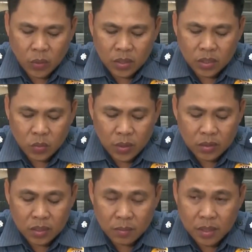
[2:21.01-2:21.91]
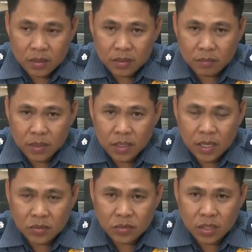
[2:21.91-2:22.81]
2020 naman, may
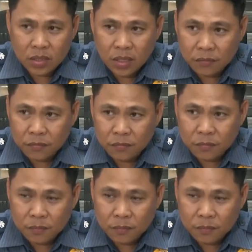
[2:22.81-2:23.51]
kaso siyang theft.